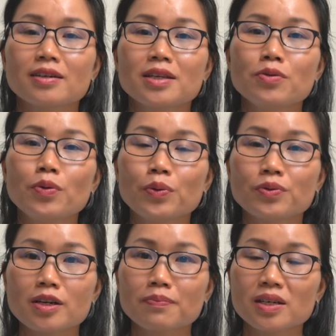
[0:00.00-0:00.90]
thiếu
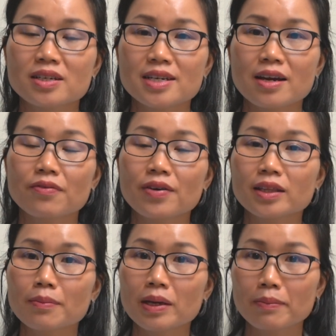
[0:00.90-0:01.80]
hụt trong tình trạng
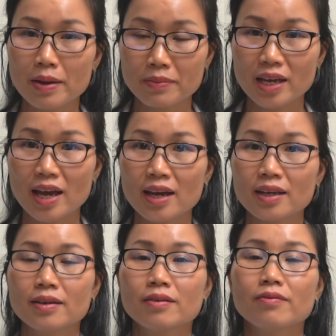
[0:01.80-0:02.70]
vitamin B12